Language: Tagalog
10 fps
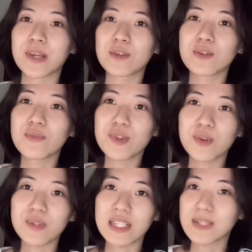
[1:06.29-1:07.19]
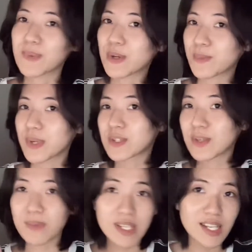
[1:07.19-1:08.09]
I don't know if you noticed, pero medyo
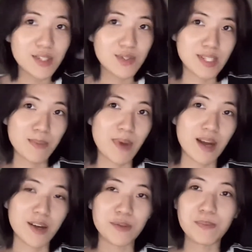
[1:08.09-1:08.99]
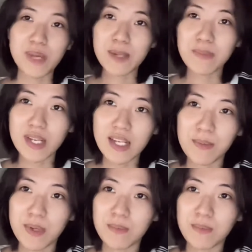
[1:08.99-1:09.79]
iba na yung sa background. Plain pa rin naman,